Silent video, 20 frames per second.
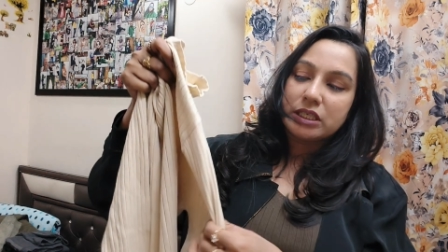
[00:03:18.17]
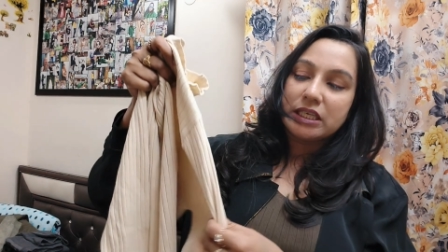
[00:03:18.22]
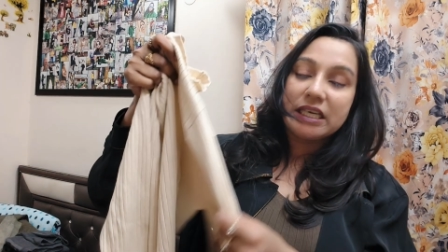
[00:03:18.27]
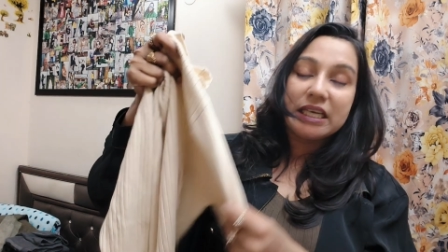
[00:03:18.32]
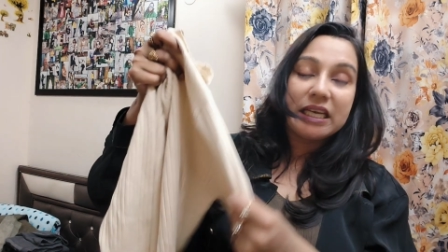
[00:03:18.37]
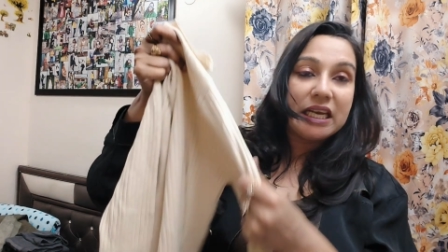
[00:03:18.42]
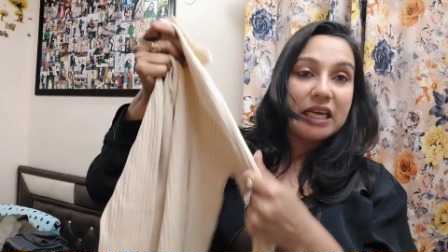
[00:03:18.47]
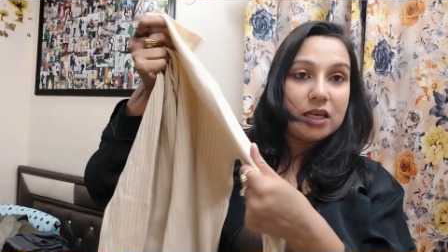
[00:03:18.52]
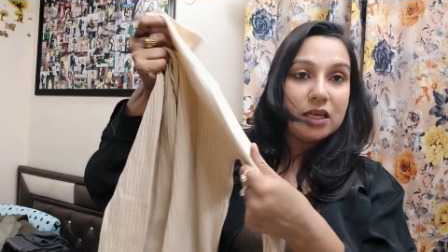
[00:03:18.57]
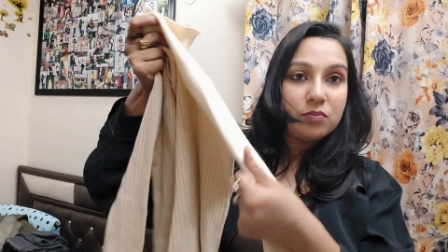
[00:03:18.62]

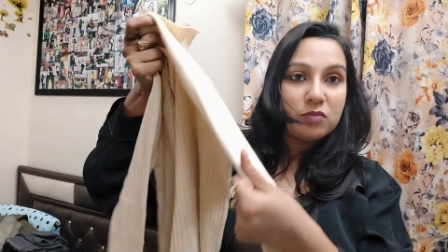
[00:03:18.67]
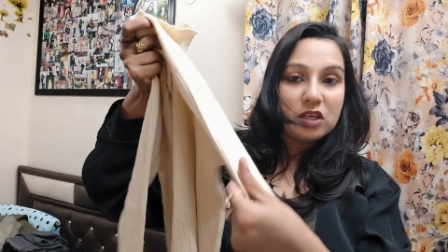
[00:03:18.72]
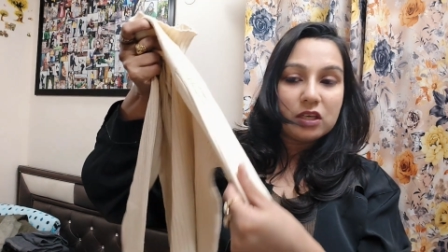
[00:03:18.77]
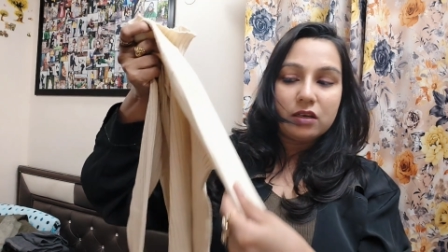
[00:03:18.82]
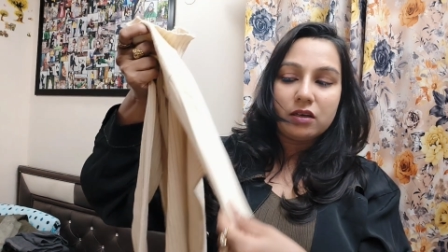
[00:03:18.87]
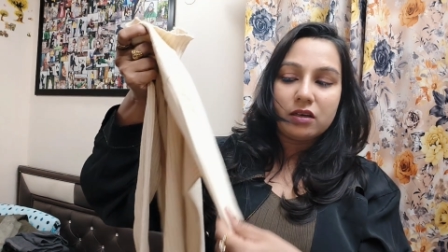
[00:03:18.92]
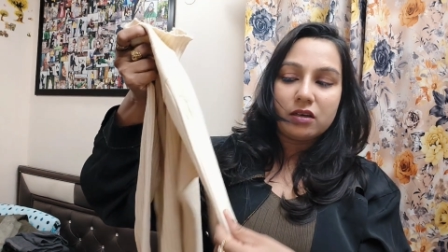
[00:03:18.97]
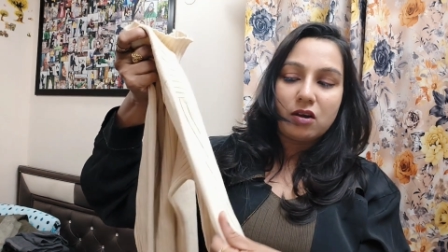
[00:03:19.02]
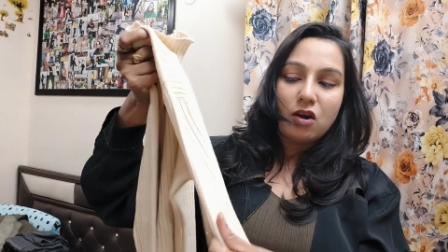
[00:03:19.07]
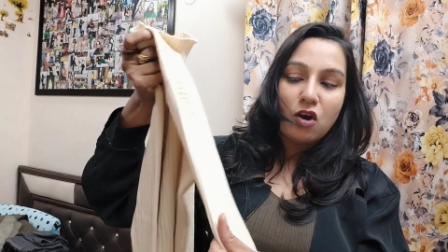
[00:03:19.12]
क्रीम
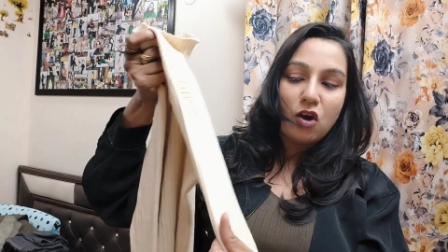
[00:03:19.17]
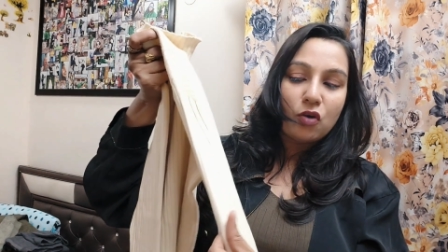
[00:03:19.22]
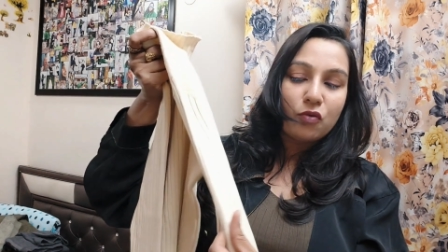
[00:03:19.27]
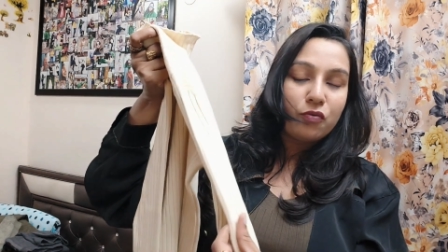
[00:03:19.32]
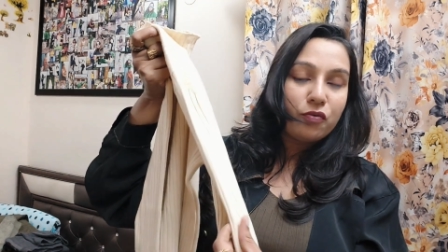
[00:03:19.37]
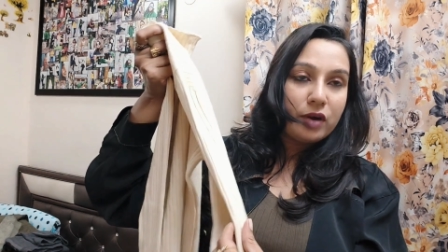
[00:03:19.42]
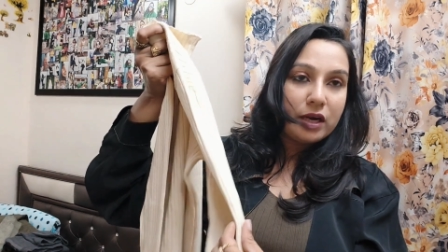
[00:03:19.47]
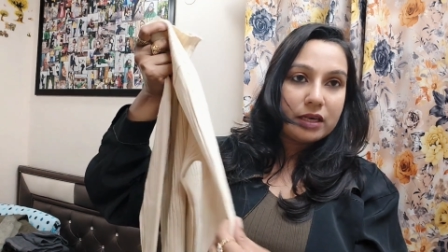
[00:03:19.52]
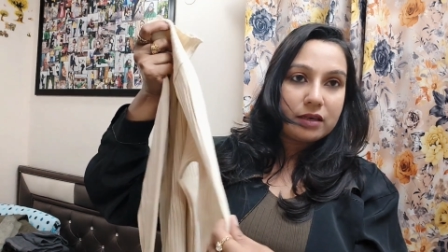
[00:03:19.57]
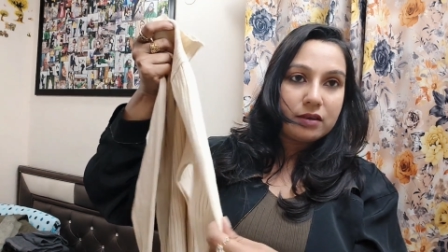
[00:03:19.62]
कलर का ऑफ
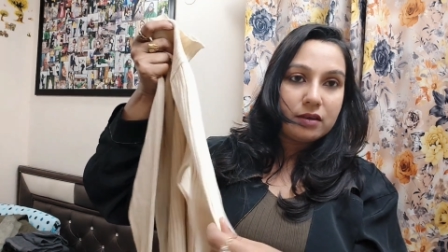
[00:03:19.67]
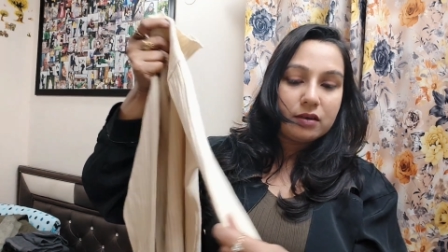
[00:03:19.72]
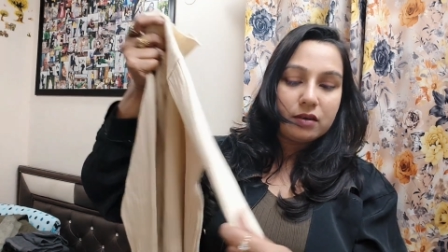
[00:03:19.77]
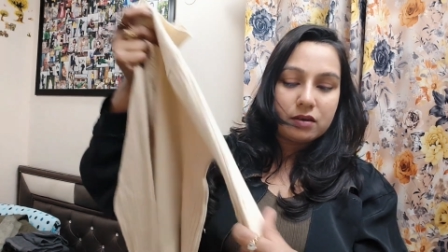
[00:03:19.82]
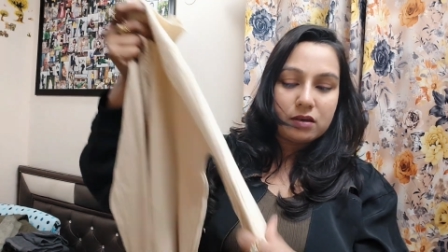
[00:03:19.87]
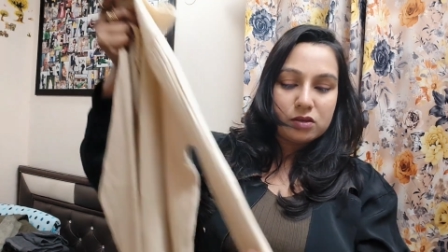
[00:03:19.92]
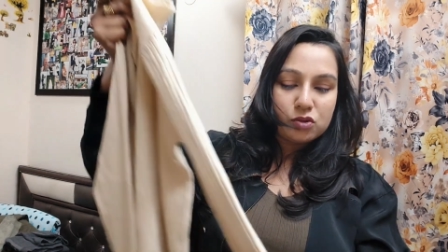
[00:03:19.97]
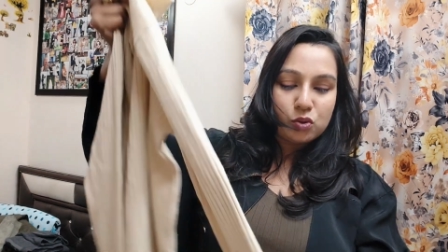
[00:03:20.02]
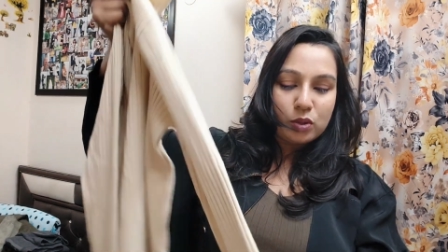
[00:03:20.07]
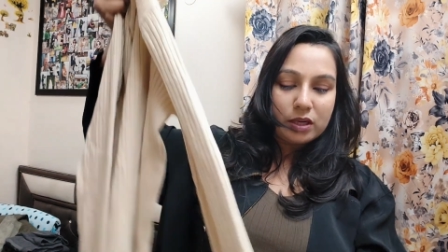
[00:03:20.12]
वाइट कलर
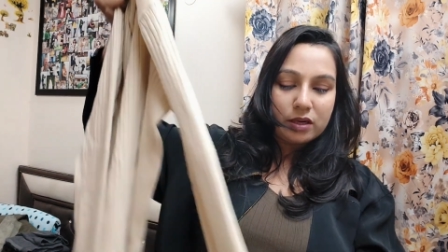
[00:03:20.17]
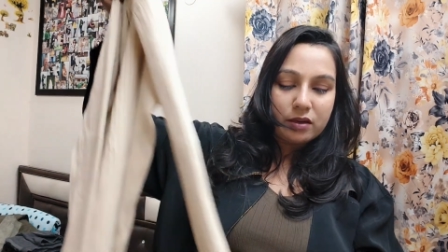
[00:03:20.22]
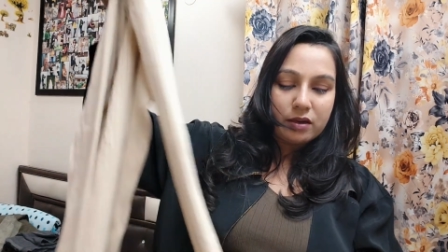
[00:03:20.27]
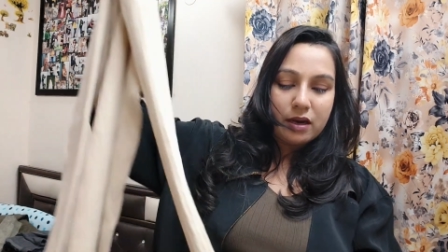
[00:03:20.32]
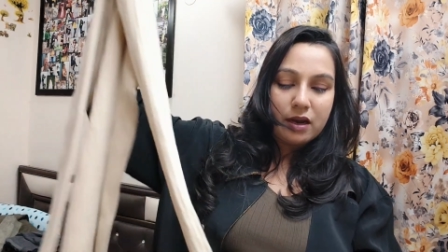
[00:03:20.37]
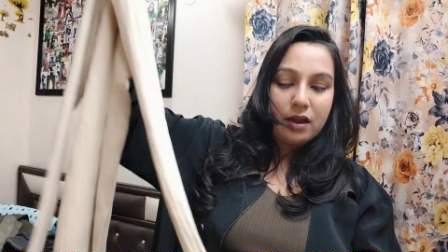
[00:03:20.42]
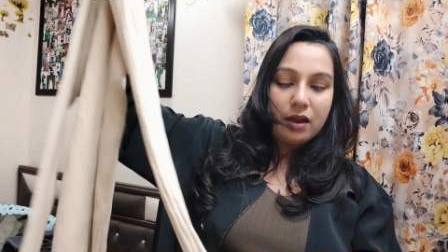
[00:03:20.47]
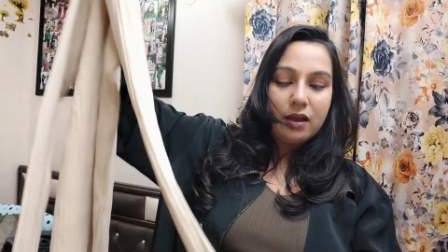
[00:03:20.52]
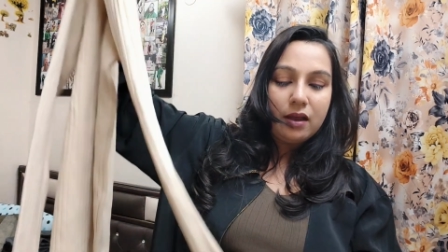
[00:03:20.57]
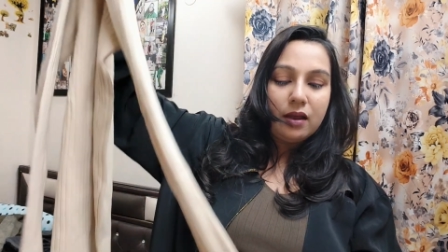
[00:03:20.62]
का स्वेटर है